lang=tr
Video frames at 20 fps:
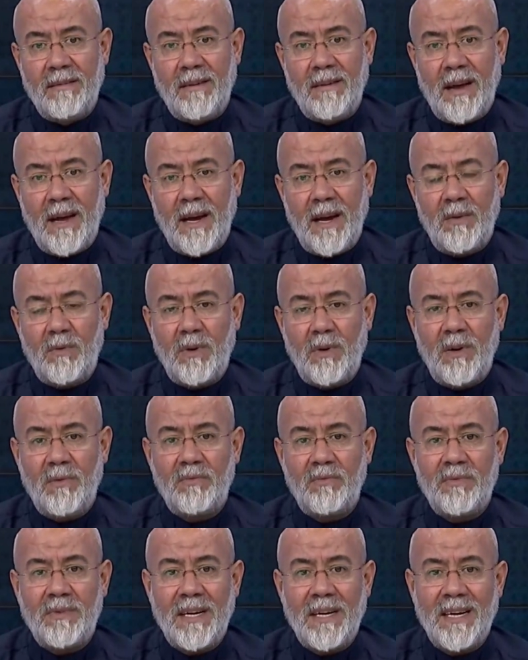hava
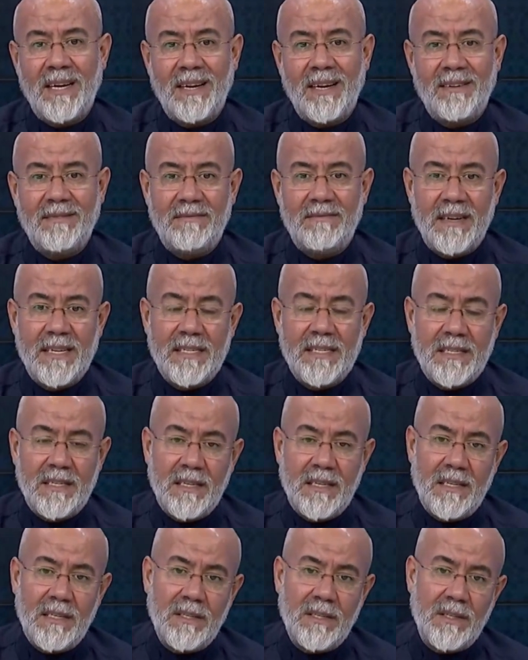ve
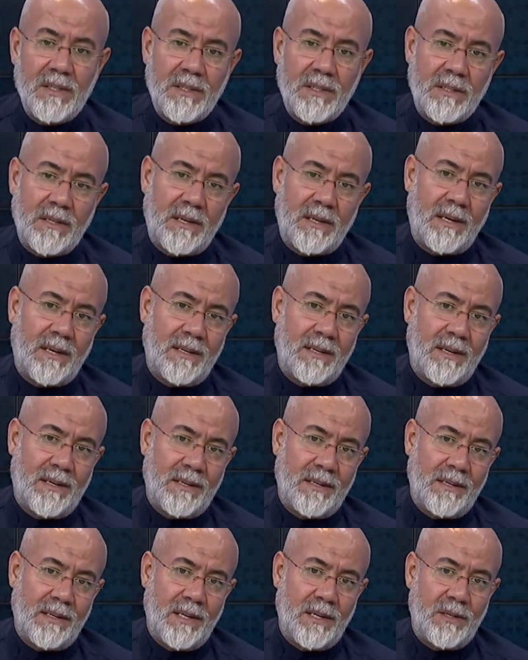hevesin
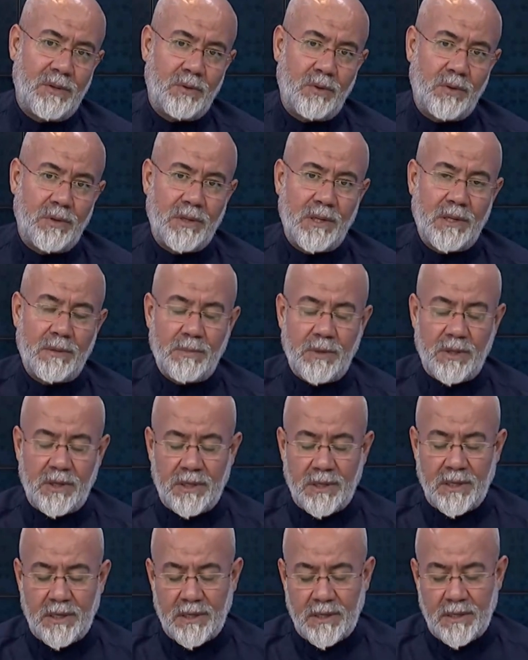zararlarından söz
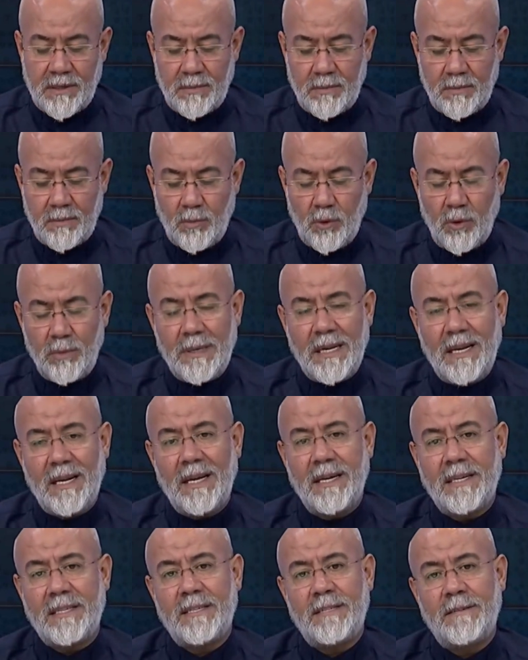etmiştik.
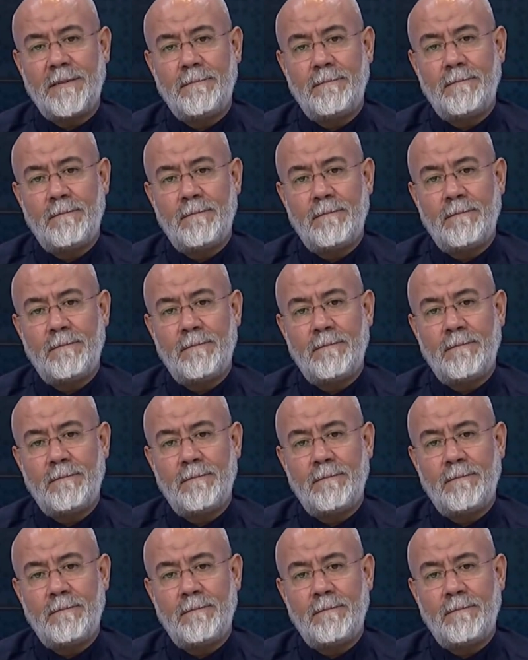Müminler,